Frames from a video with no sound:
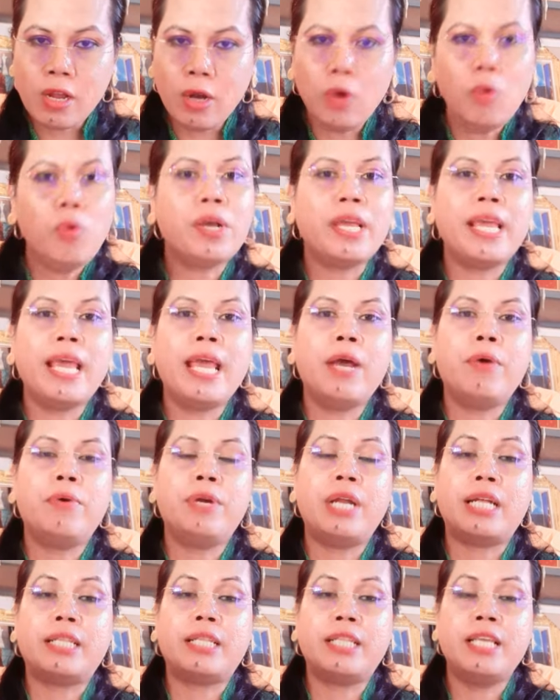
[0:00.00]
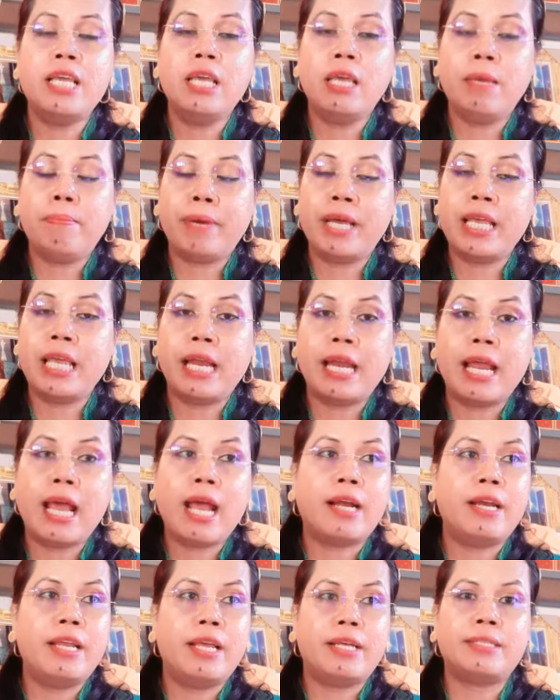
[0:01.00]
ลูกแก้วนะที่พญานา
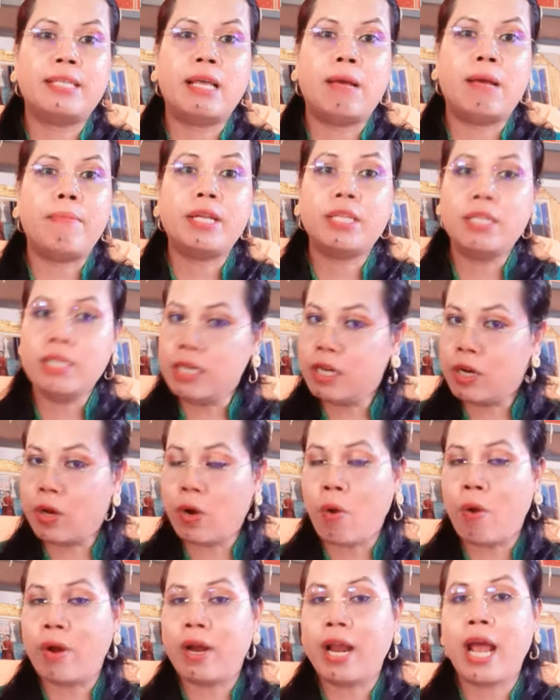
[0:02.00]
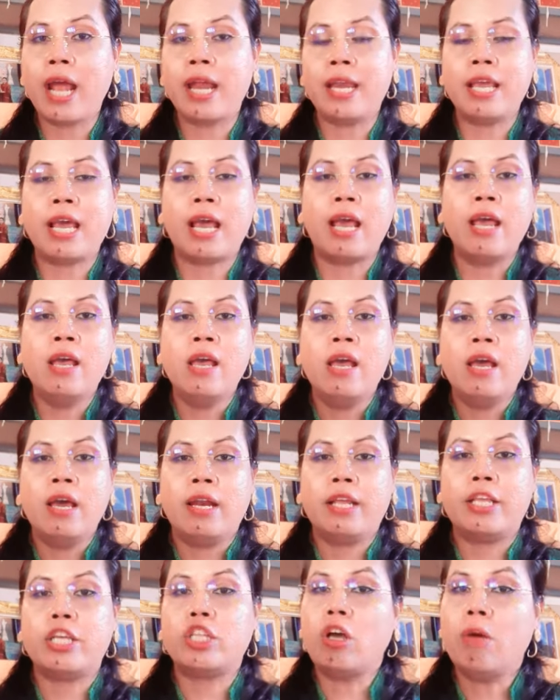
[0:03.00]
คเนี่ยสามารถถือครองได้เนี่ย
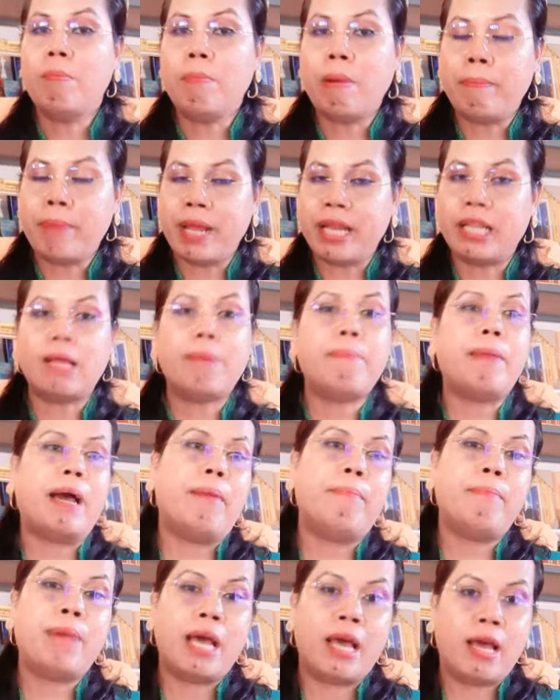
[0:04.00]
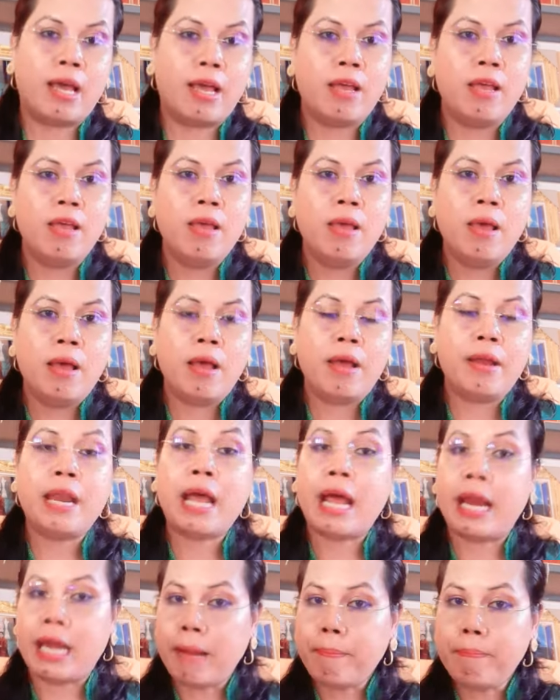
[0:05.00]
จะต้องบำเพ็ญตบะมา
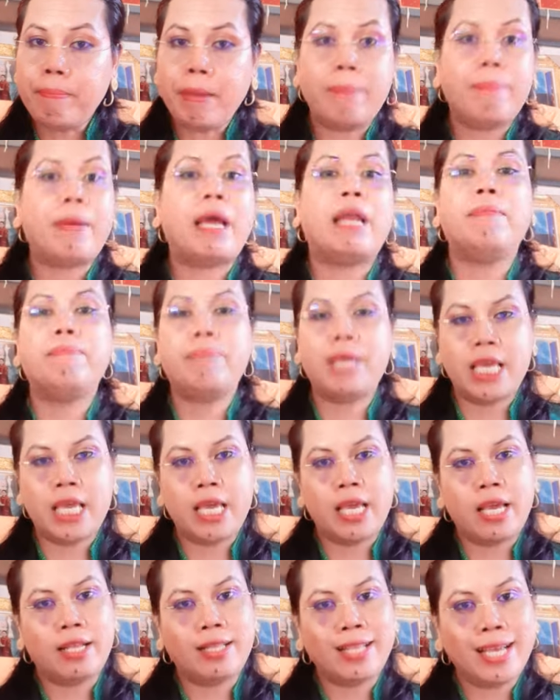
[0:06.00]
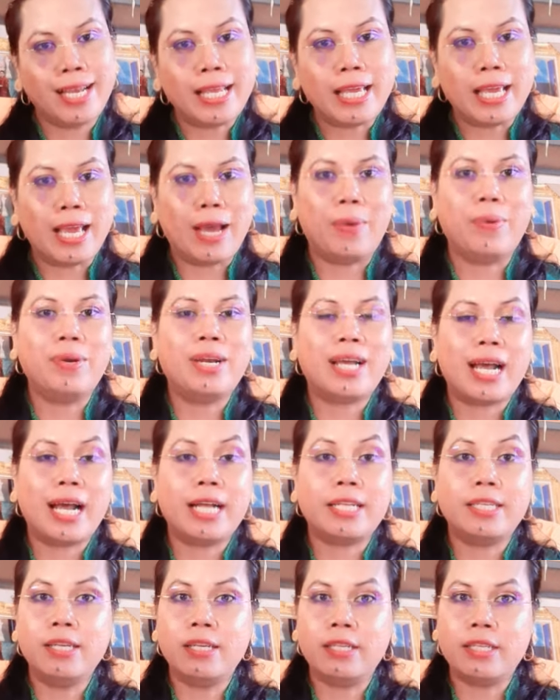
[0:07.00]
นานนับเป็นพันปีทีเดียวนะคะ
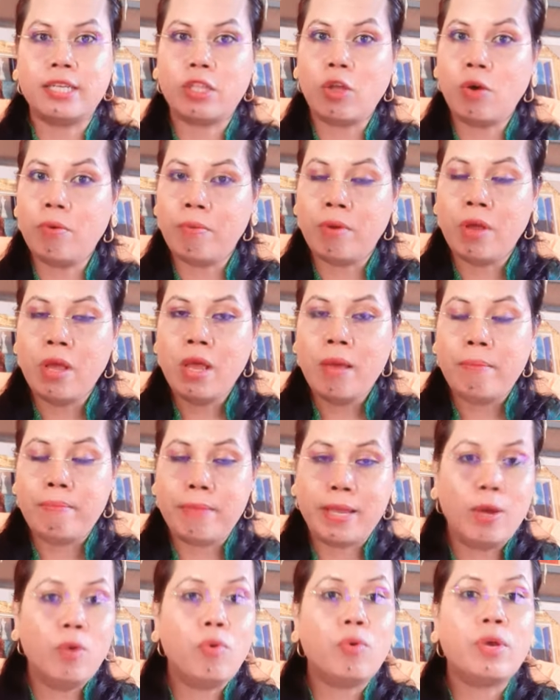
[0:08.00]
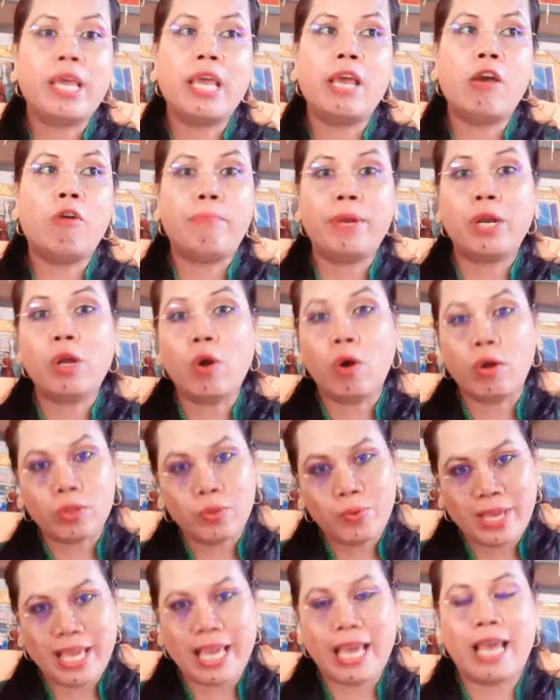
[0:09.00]
จึงจะต้องมีลูกแก้วเป็นของ
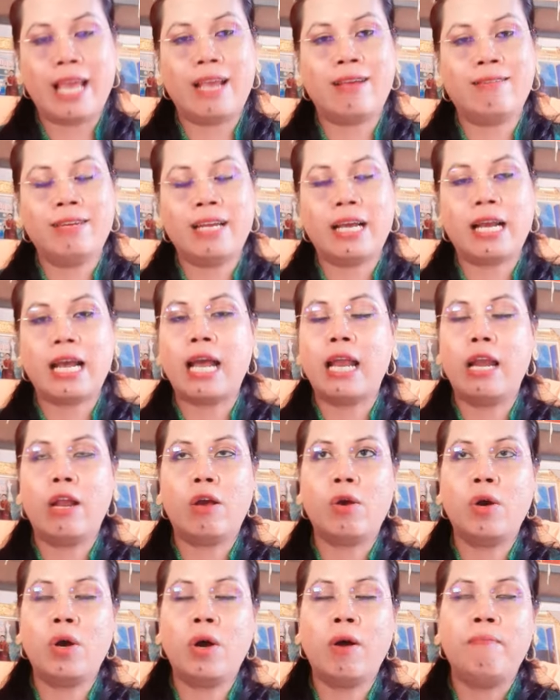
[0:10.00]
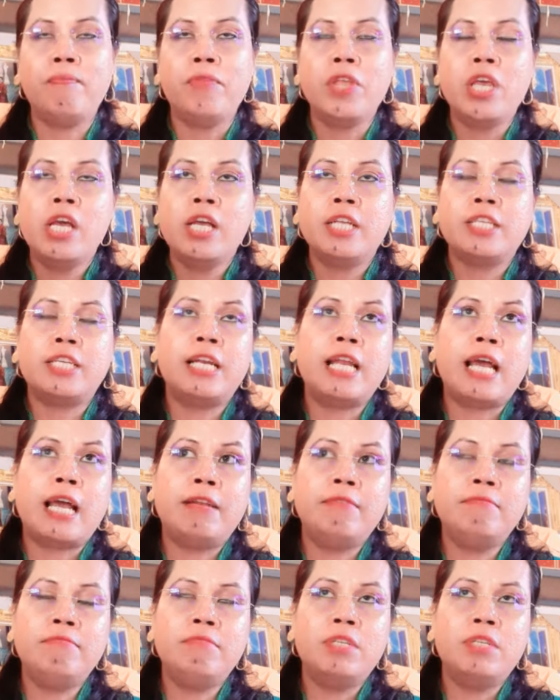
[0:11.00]
ตัวเองนะคะแล้วก็ฉะนั้น